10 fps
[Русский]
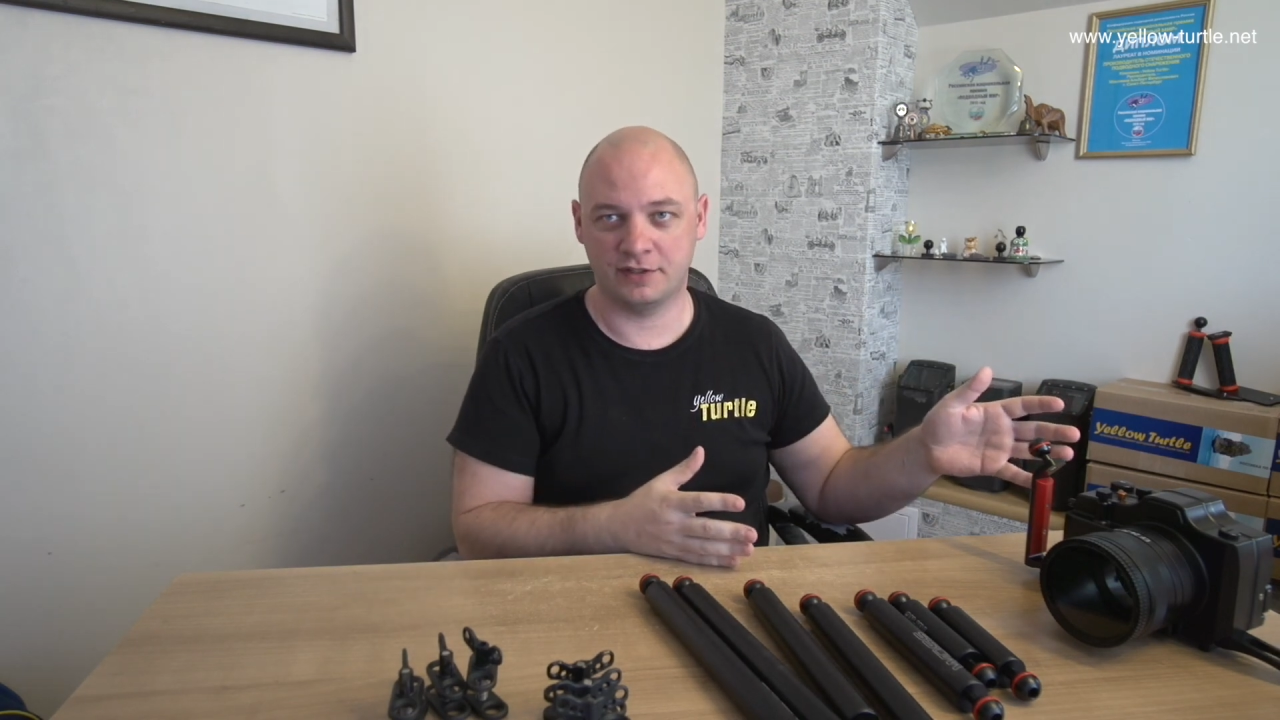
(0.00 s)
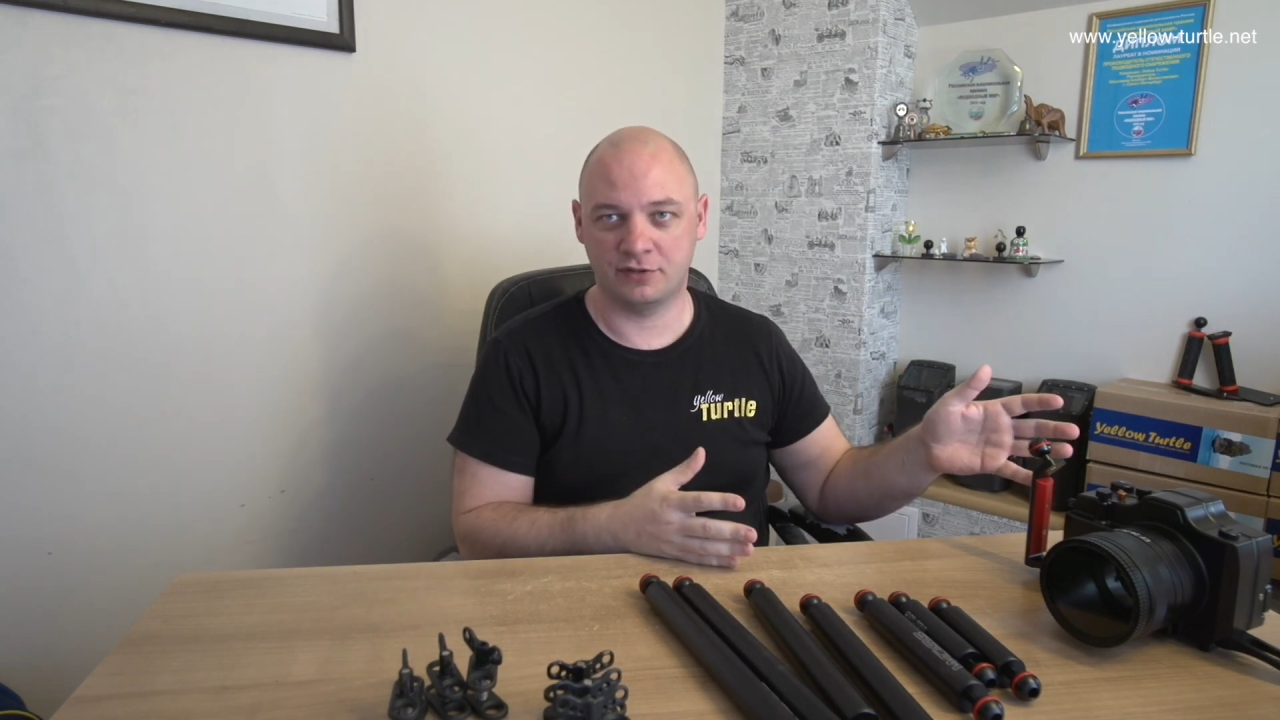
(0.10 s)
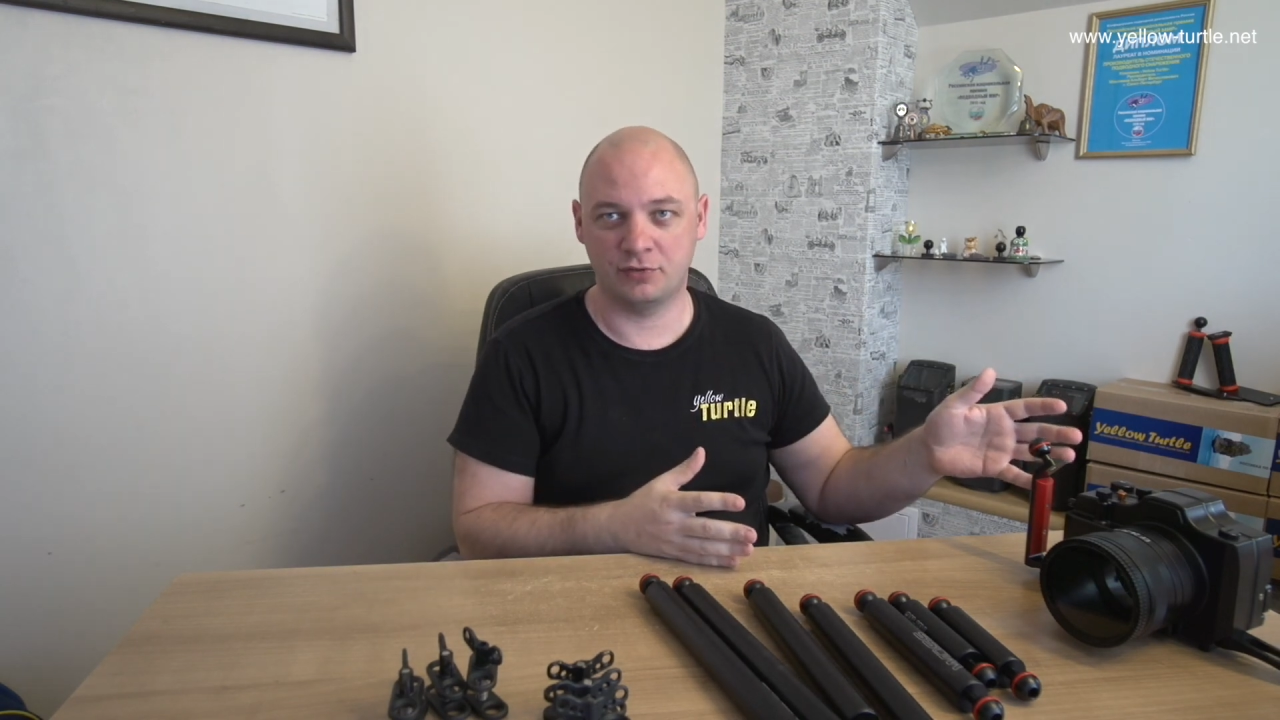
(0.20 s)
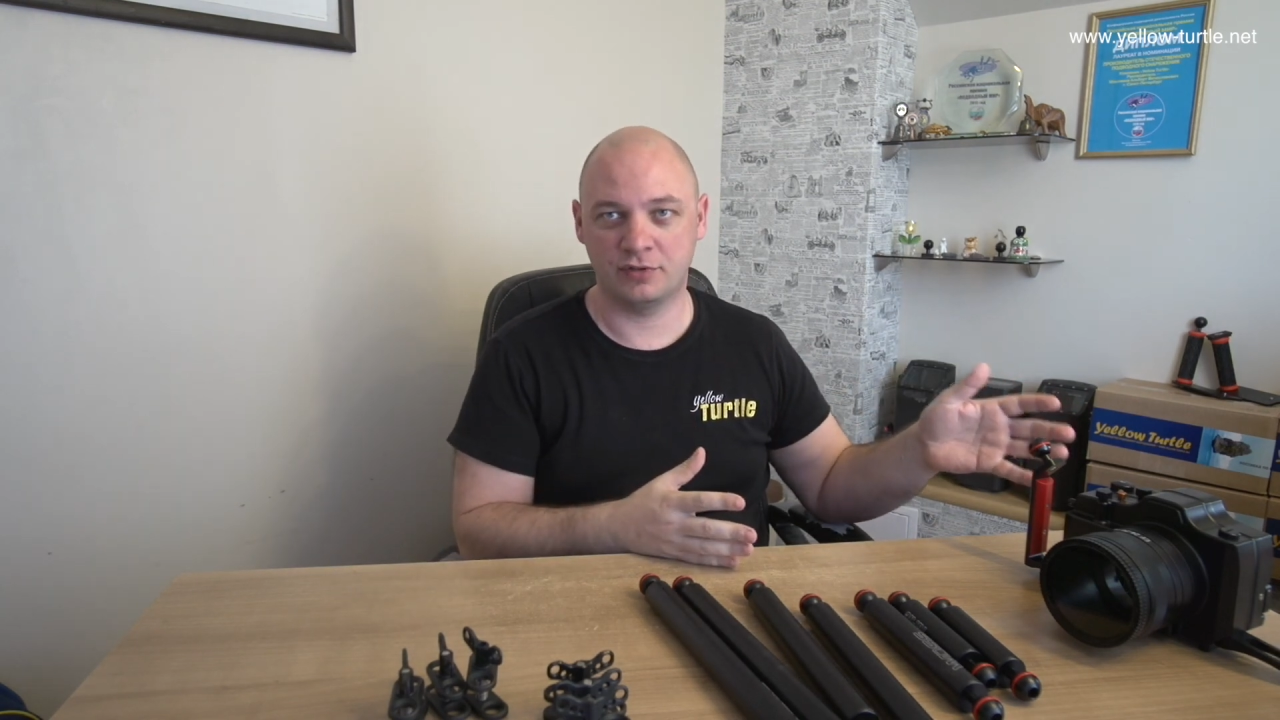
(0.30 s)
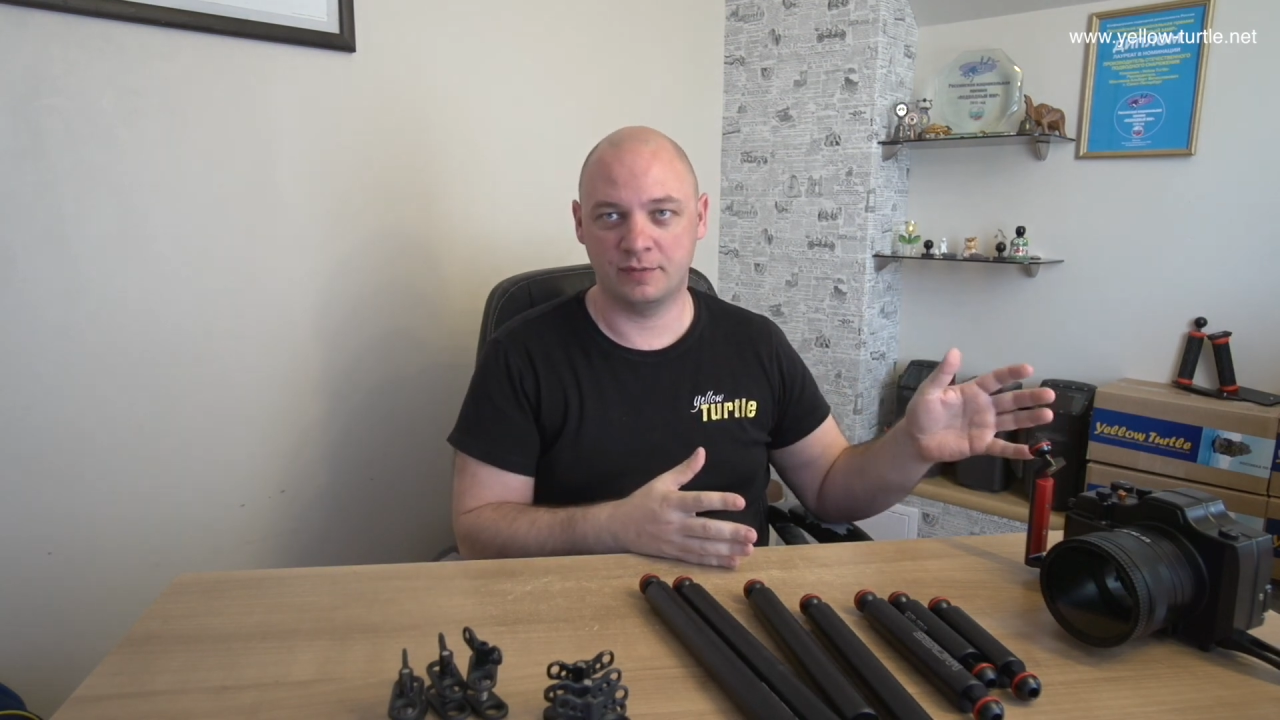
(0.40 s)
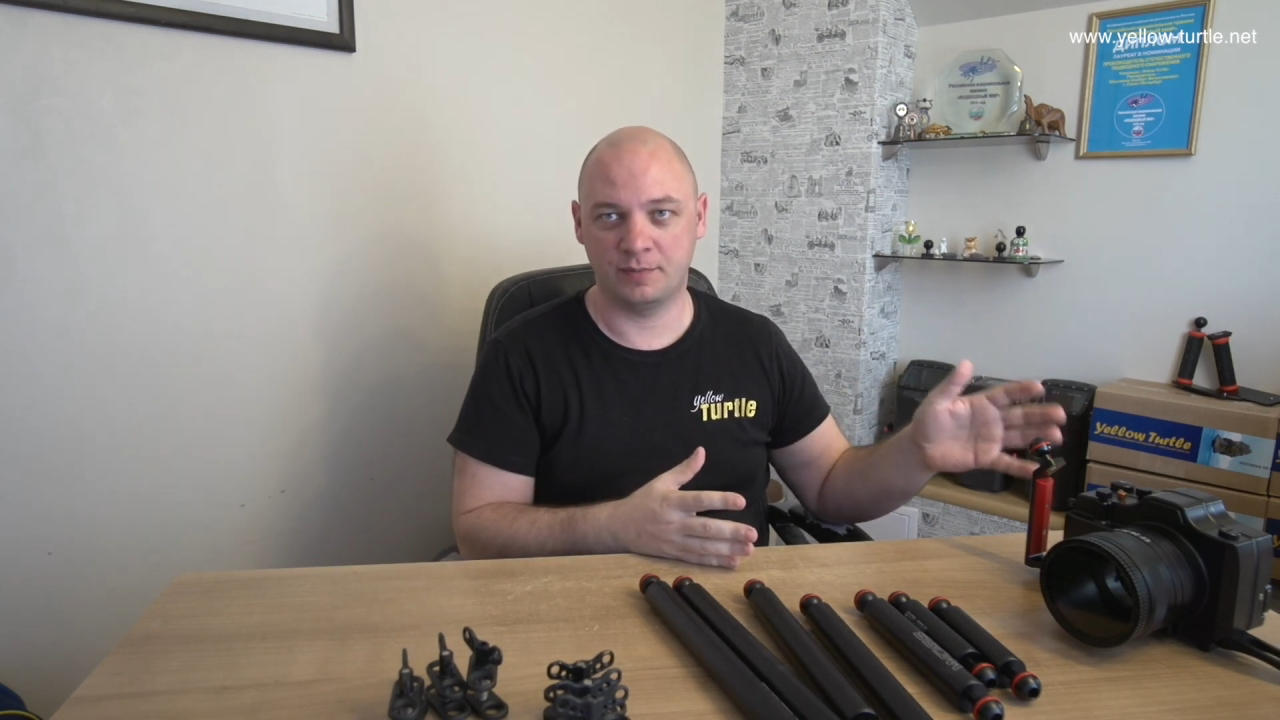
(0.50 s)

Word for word: конструкции